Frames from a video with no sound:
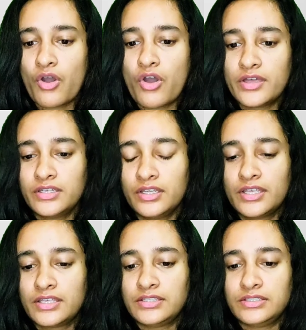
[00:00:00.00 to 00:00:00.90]

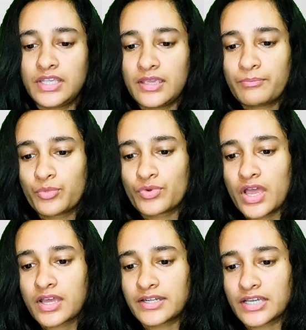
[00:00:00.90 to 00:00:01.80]
और ये
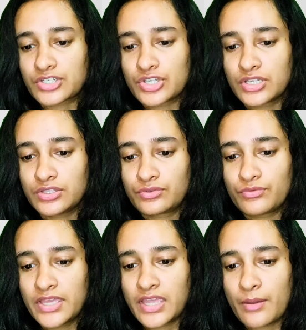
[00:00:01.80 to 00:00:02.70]
पूरा कंडक्शन के
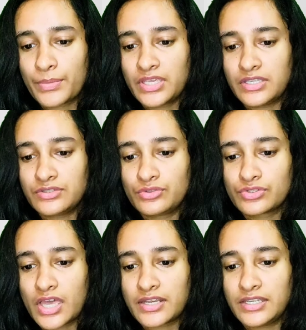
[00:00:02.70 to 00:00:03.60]
थ्रू है यहाँ पे हीट जो
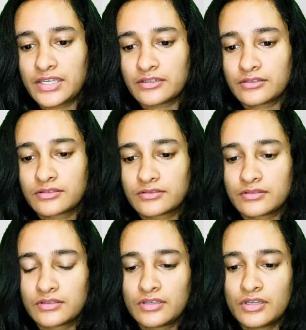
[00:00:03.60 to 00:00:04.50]
जा रही है
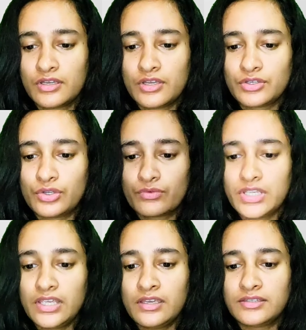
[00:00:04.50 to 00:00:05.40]

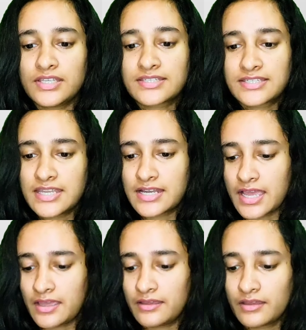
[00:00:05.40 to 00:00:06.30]
क्योंकि ये स्टील
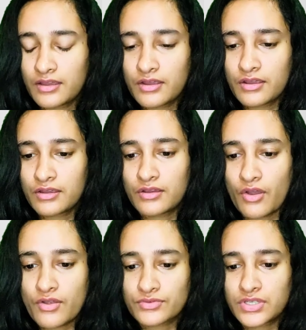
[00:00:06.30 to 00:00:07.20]
का है
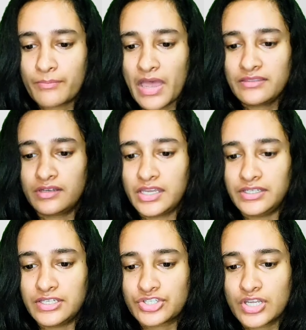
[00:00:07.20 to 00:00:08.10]
और उसके बाद
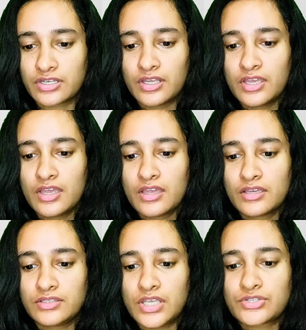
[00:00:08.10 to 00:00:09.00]
रेडिएशन
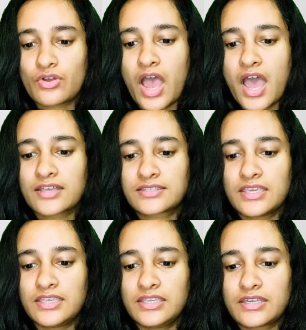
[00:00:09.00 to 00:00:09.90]
ये जो आग से
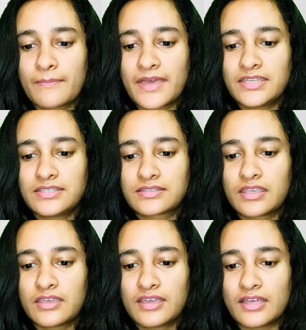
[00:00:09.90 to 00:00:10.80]
हीट हमारी
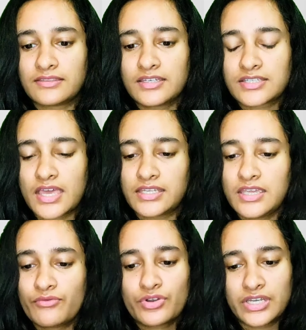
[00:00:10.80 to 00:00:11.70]
इसके अंदर जा रही
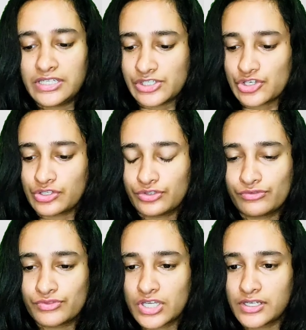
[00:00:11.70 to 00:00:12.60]
है वो रेडिएशन के
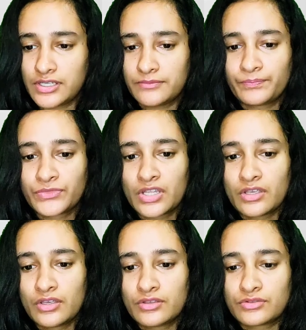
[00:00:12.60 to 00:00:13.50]
थ्रू जा रही है
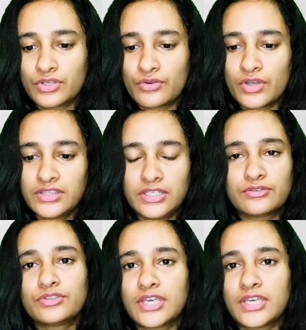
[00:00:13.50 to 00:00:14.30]
सो so, ये हो गए तीनों